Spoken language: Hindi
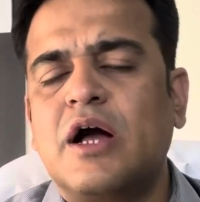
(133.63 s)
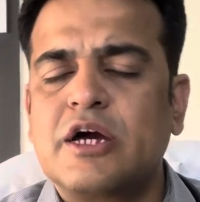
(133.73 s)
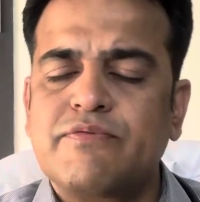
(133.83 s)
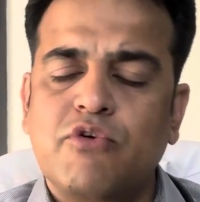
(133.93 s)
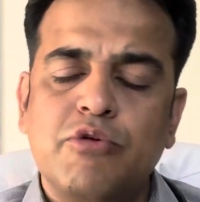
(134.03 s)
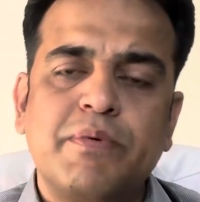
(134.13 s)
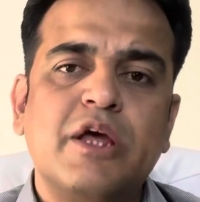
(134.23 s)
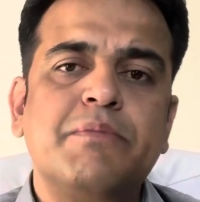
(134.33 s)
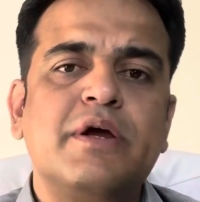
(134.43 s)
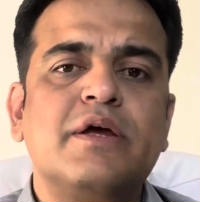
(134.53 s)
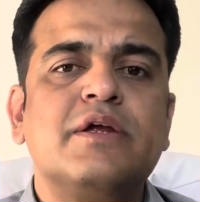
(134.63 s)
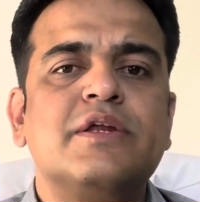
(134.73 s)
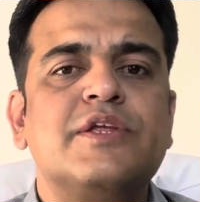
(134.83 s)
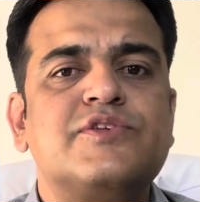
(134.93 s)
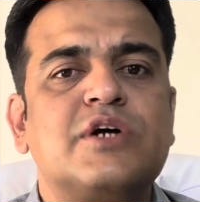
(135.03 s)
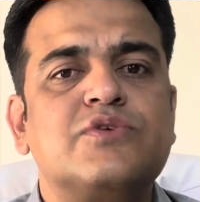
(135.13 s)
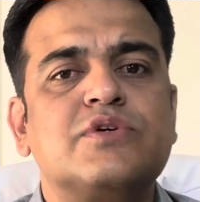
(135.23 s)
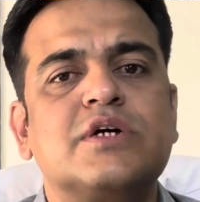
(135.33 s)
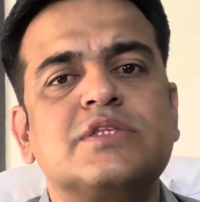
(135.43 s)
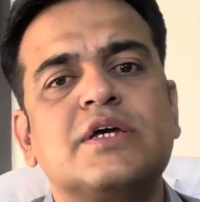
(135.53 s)
अगर फोर प्ले में डिस्चार्ज हो
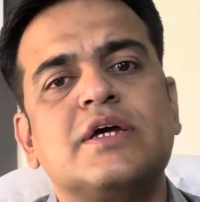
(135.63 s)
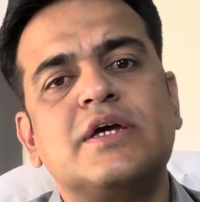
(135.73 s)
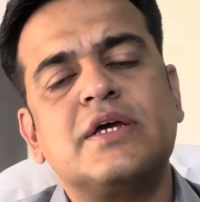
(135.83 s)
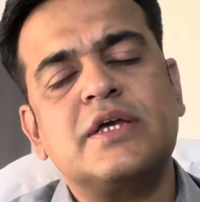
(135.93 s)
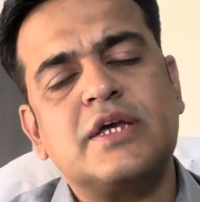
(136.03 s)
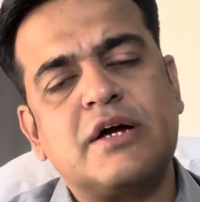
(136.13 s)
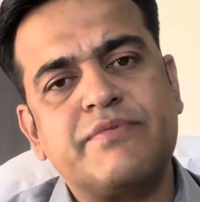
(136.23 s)
जाते हैं या